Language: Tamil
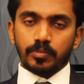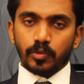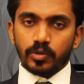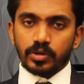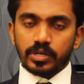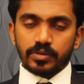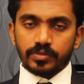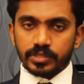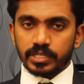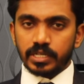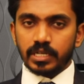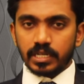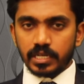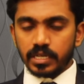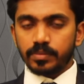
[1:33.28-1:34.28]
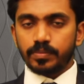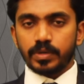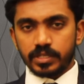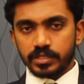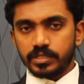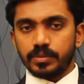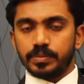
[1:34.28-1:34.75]
போன்ற விஷயங்கள்
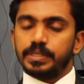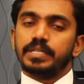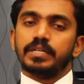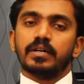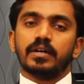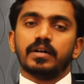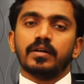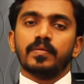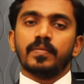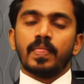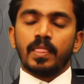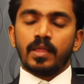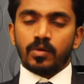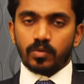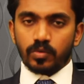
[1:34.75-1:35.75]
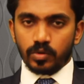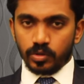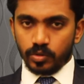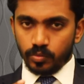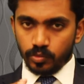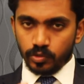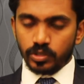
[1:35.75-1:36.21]
ஏற்பட்டுச்சு அப்படின்னா
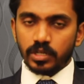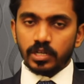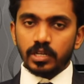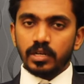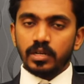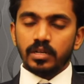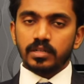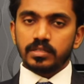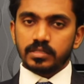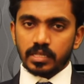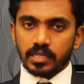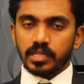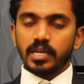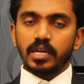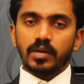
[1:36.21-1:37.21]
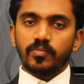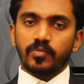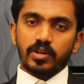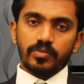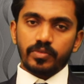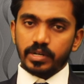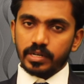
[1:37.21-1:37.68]
உங்களுக்கு முதலில் சந்தேகம்
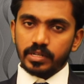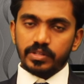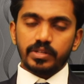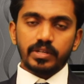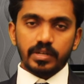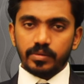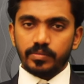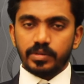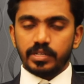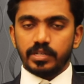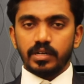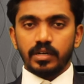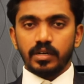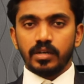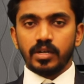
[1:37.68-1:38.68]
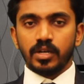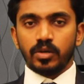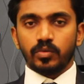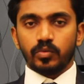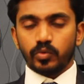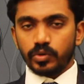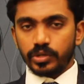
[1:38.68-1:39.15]
வர வேண்டியது என்ன அப்படின்னா
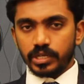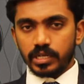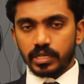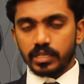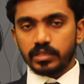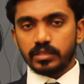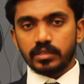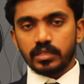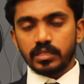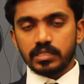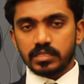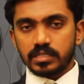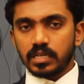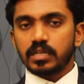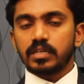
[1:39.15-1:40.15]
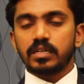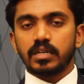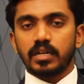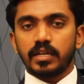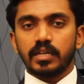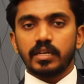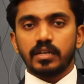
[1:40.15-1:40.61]
உங்களுடைய இரத்த
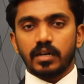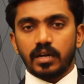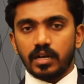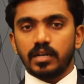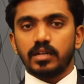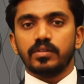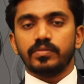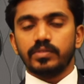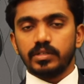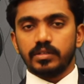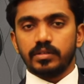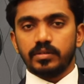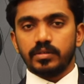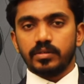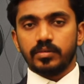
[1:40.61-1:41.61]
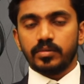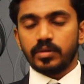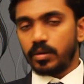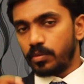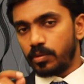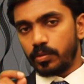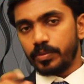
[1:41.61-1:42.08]
சர்க்கரையின் அளவு
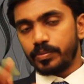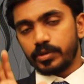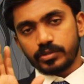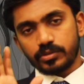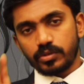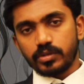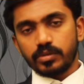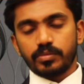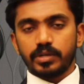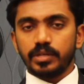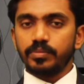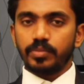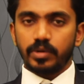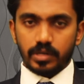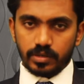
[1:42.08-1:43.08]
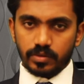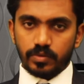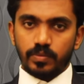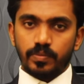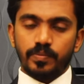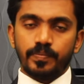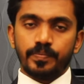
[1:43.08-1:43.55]
நம்ம போய் பரிசோதனை பண்ணி பார்க்கணும்